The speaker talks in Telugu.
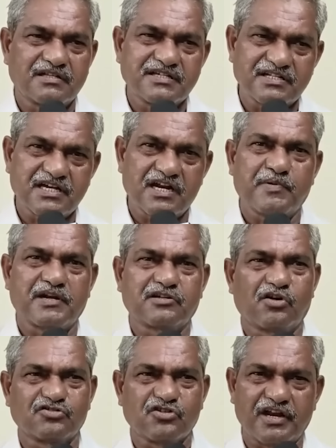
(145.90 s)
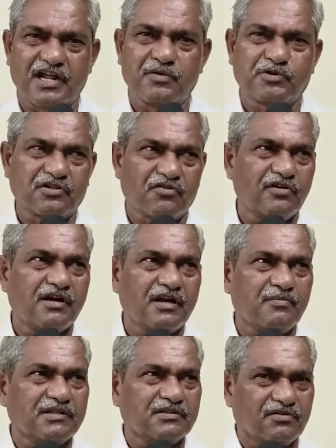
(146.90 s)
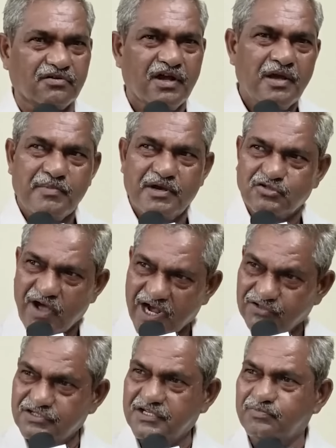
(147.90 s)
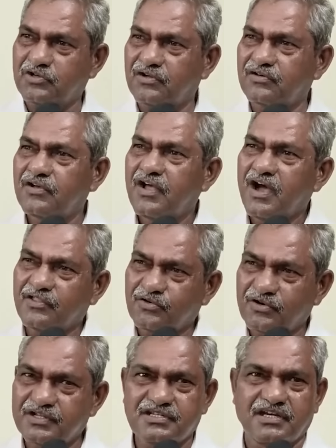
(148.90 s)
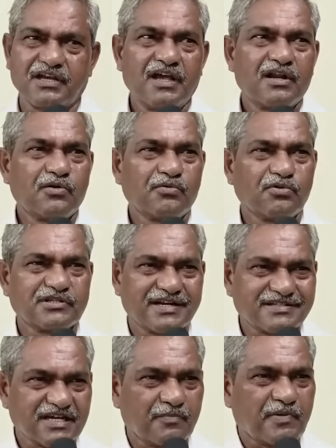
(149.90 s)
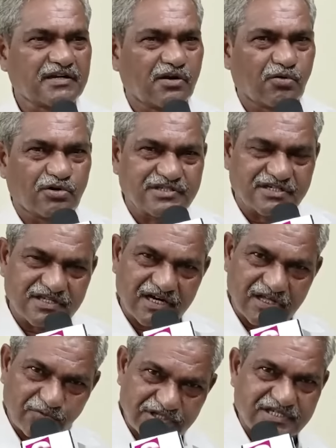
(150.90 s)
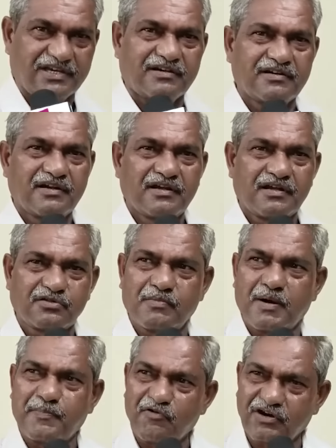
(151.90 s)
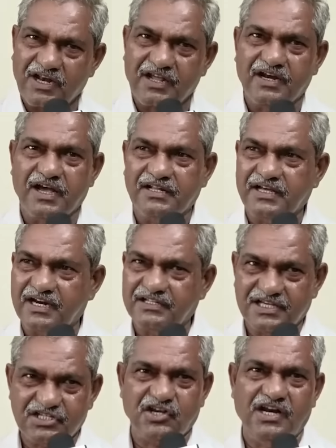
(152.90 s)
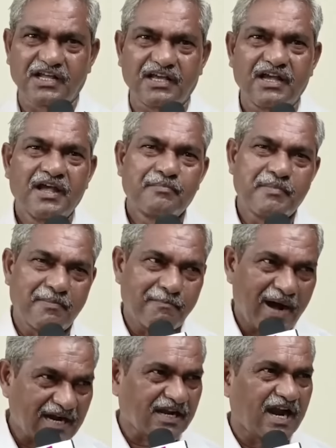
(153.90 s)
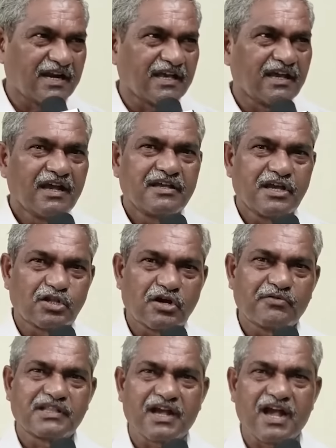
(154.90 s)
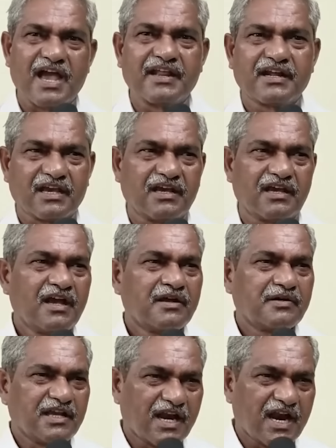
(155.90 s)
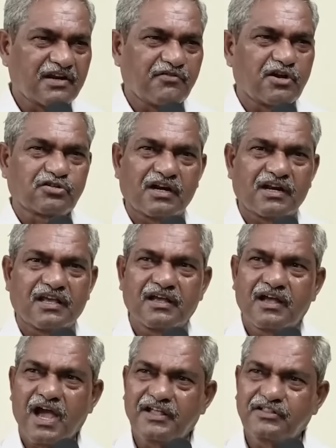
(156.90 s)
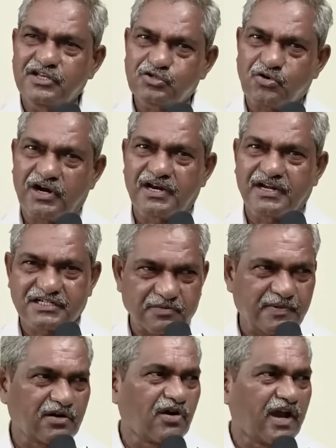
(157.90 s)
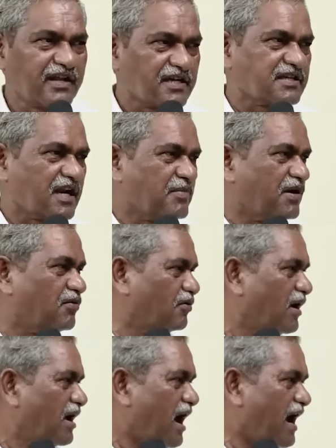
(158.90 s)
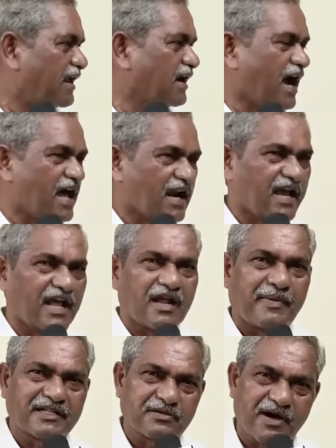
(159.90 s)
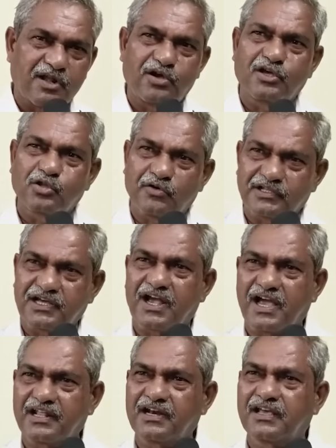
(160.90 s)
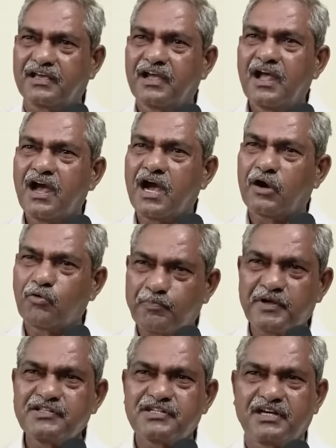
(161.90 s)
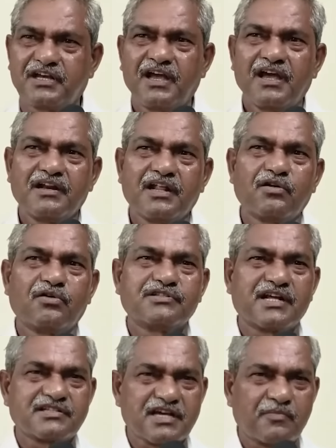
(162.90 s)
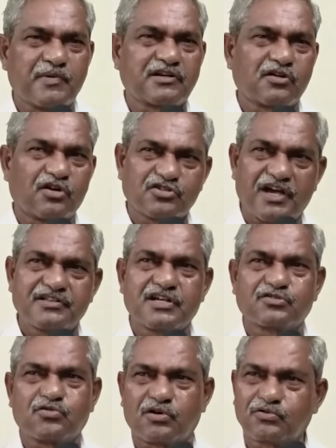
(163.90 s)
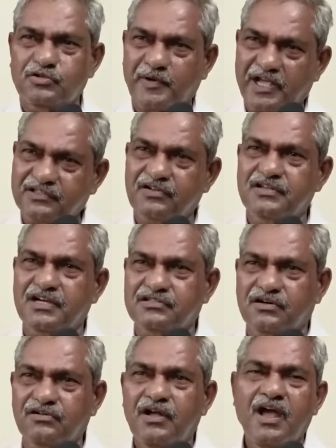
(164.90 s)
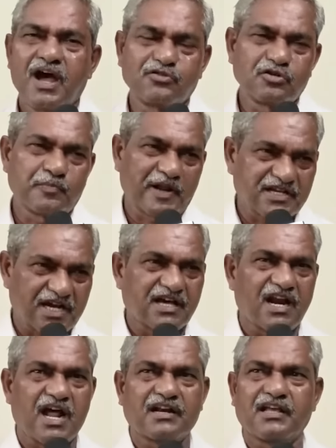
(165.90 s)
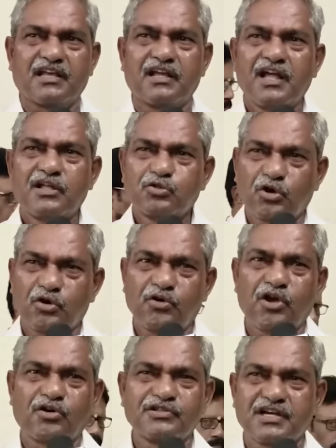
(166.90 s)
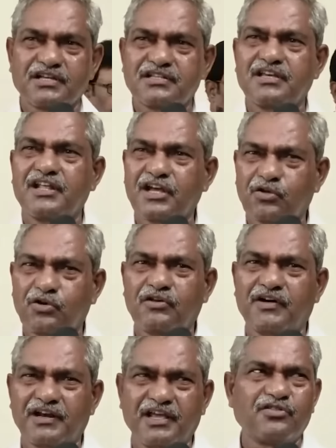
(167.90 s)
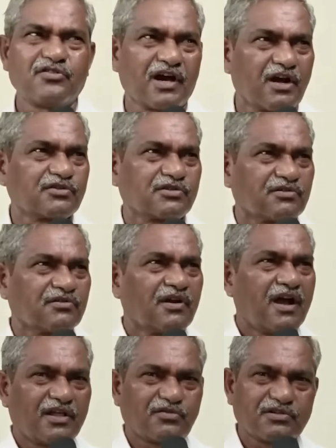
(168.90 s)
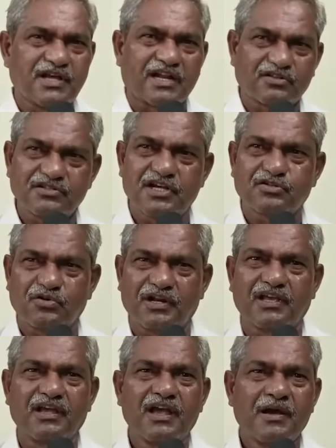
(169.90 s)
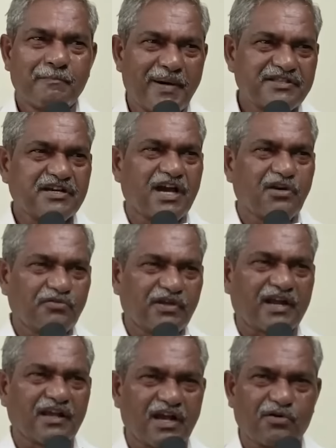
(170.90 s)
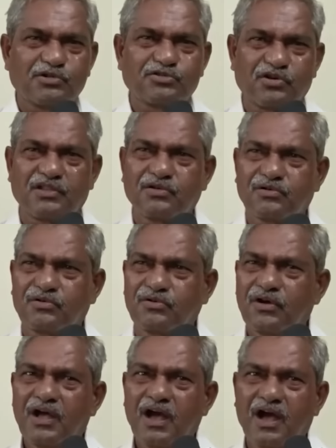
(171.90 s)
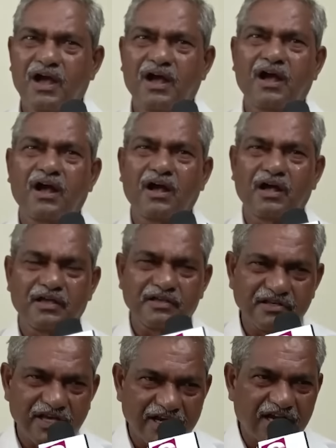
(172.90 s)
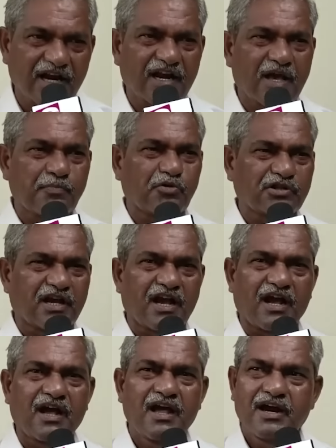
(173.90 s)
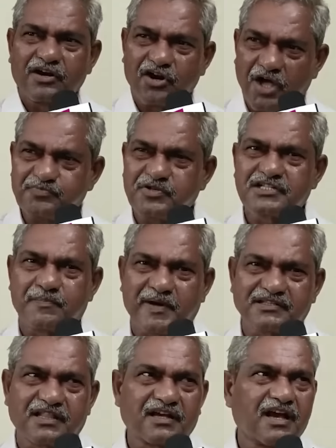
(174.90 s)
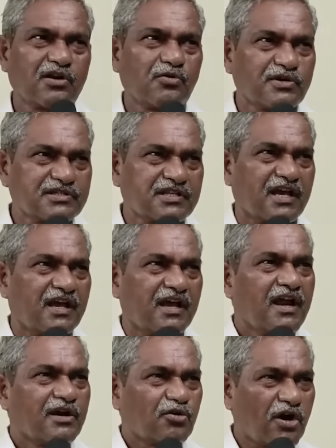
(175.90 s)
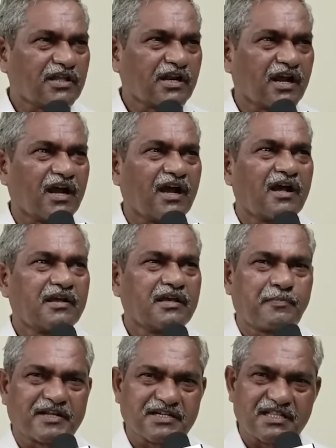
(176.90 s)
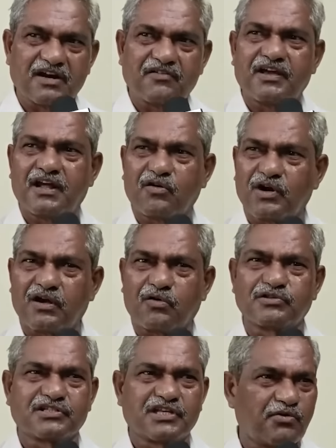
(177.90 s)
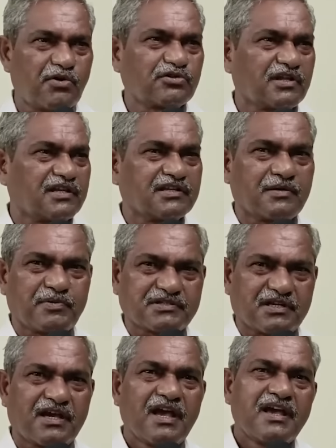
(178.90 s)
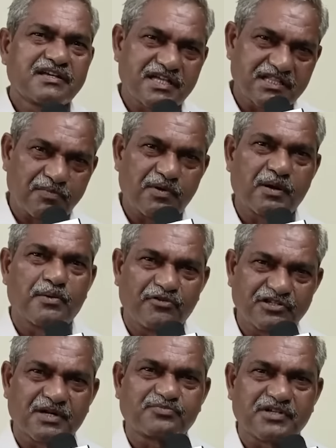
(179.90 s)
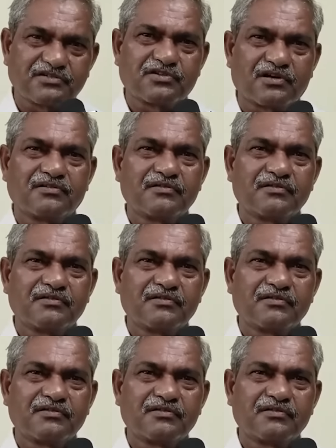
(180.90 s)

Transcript: జనసేన పార్టీలో జాయిన్ అయిపోతాం అంటే మాత్రం మేము స్వాగతం చెప్తున్నాం అందు గురించి నువ్వు జనసేన పార్టీలోకి వచ్చేస్తానంటే వచ్చేయి ఎందుకు మా పవన్ కళ్యాణ్ గారి దగ్గరికి తీసుకెళ్ళి మేము మాట్లాడి ఏదో విధంగా ఆయనకి నీలాంటి వ్యక్తుల్ని ఆయన తీసుకోవడానికి ఇష్టపడ్డు అయినా సరే మేము ఆయన కాళ్ళ ఎల్లా బతిమాలో ఏదో విధంగా ఆయన్ని ఒప్పించి నిన్ను జనసేన పార్టీలో జాయిన్ చేసుకోవడం గురించి ప్రయత్నం చేస్తాం అందుకని ప్రజాధనాన్ని దుర్వినియోగం చేసి ఎన్నికలు ఇవన్నీ ఎందుకు అనవసరం అందుగురించి అర్థం చేసుకొని మంచిగా నువ్వు ఈ రకంగా వస్తున్నందుకు ఎన్నికలనే పూర్తిగా డ్రాప్ చేసే పద్ధతిగా నువ్వు వస్తే టోటల్గా ఈ ప్రజాధనమైనా కూడా కొంత సేవ్ అవుతుందని చెప్పేసి ఈ సందర్భంగా మేము విజ్ఞప్తి చేస్తున్నాం